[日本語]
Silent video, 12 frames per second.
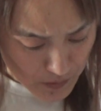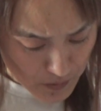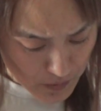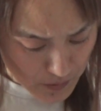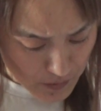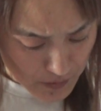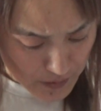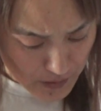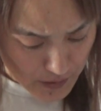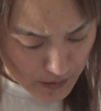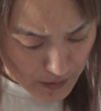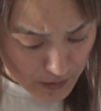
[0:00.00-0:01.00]
5、
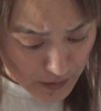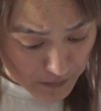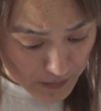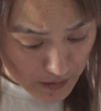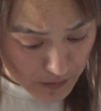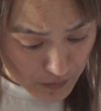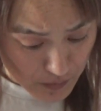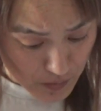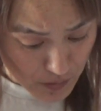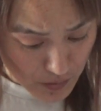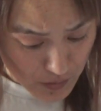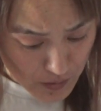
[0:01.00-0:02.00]
えー、
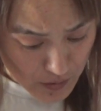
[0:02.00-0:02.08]
マイクロ